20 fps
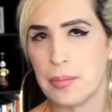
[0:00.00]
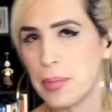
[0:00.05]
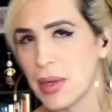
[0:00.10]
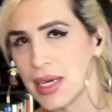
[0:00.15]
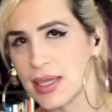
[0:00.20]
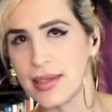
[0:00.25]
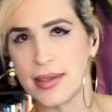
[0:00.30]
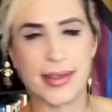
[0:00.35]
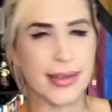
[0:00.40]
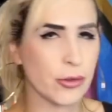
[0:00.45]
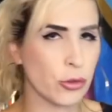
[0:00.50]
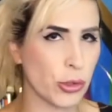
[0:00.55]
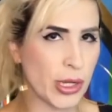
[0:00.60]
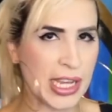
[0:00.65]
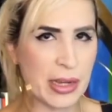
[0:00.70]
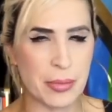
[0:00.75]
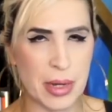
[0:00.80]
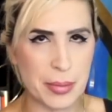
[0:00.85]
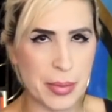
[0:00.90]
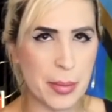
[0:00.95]
parte de
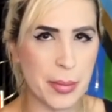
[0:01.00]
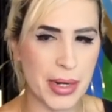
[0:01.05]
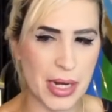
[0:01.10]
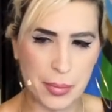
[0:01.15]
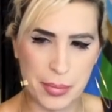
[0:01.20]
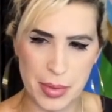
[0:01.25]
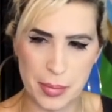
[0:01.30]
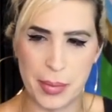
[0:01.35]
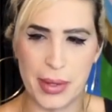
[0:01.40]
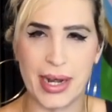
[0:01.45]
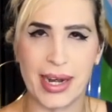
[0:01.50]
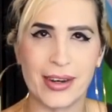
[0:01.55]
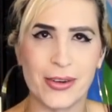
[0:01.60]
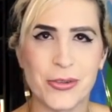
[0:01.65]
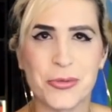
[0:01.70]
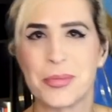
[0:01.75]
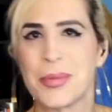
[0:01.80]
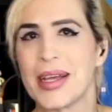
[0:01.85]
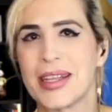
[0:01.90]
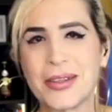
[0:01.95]
Cooking Mama para preparar
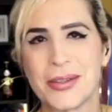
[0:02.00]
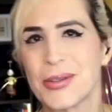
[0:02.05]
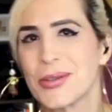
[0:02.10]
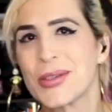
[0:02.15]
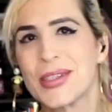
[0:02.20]
los platos